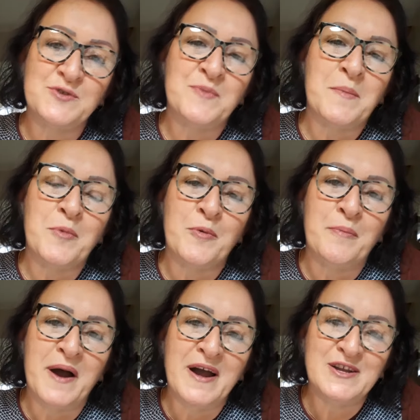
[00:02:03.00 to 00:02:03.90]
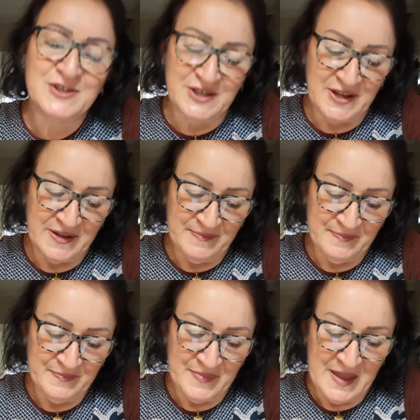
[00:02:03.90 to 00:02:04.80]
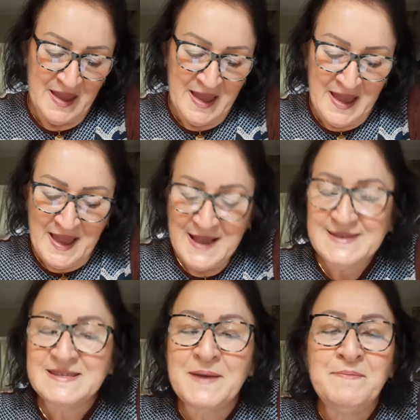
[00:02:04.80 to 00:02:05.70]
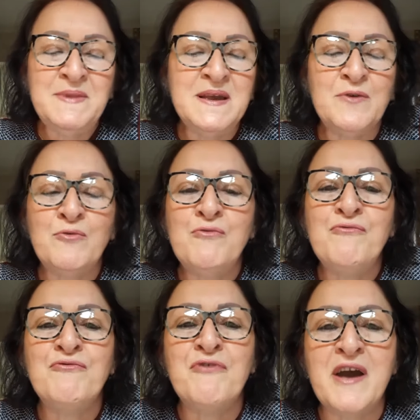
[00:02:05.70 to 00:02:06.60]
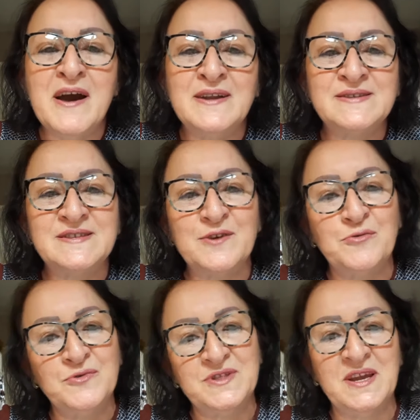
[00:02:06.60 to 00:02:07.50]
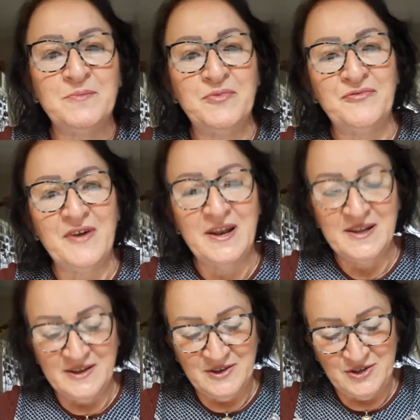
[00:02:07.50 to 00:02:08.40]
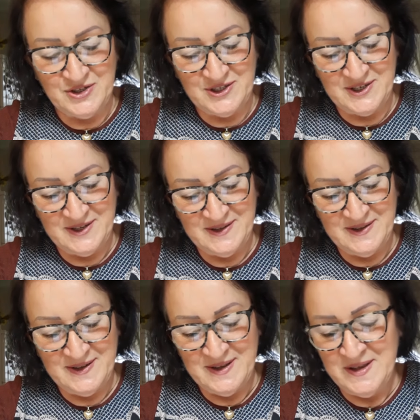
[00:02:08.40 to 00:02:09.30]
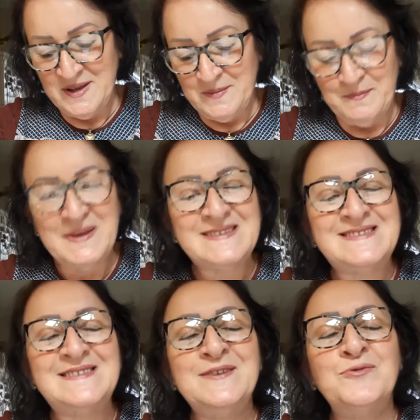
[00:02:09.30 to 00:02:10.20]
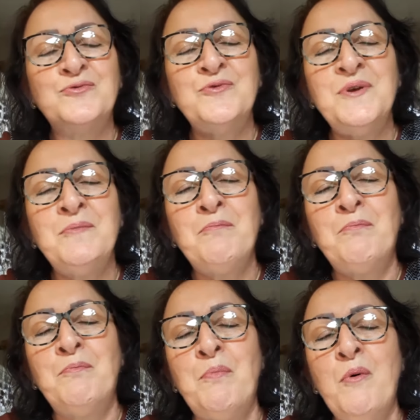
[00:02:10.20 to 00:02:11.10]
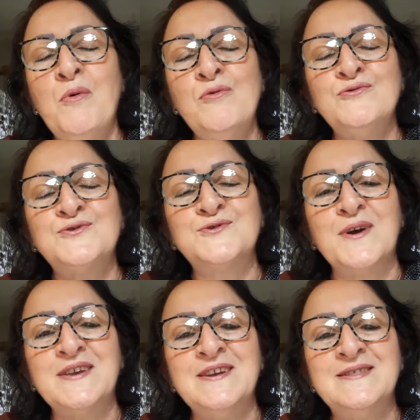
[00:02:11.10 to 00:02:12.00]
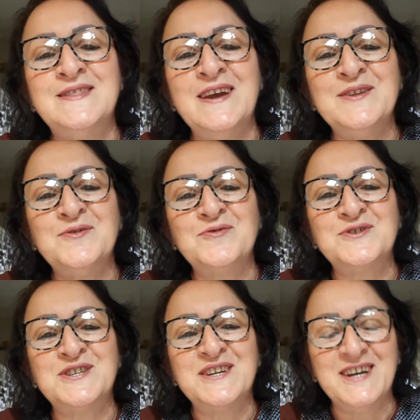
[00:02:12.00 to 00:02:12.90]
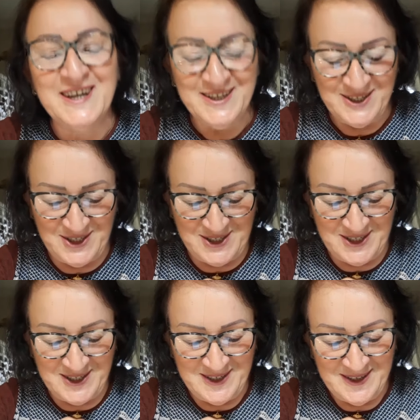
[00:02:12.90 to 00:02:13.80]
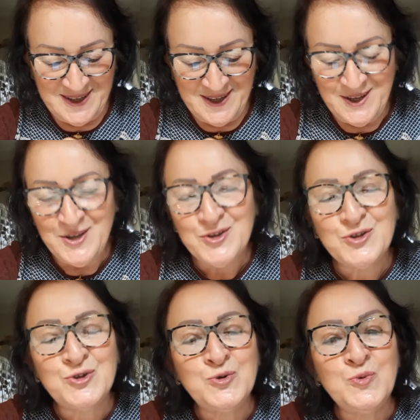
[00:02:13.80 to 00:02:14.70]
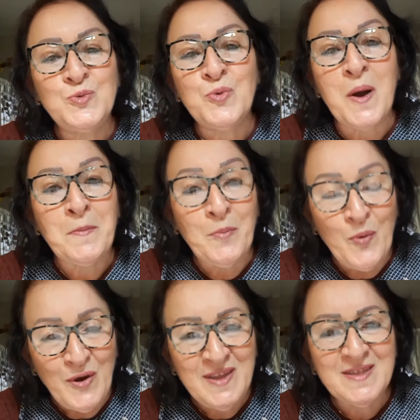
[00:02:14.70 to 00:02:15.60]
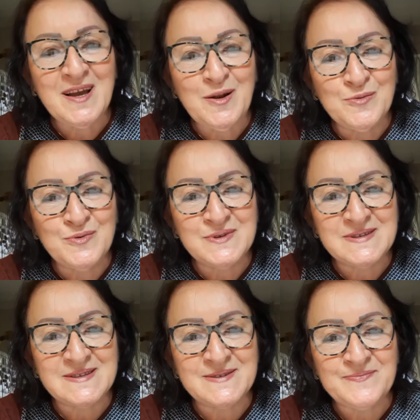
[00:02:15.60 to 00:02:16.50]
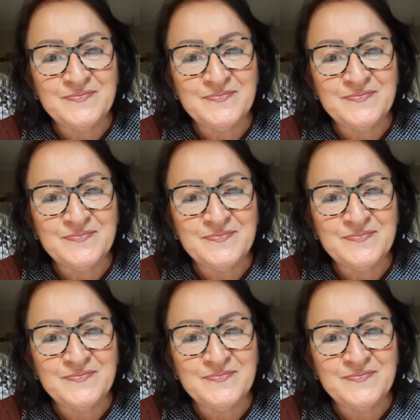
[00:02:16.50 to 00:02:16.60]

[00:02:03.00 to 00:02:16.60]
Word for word: uma bobagem essa minha conversa com o tempo falante, mas sinto um impulso aqui dentro gigante, junto a muita luz,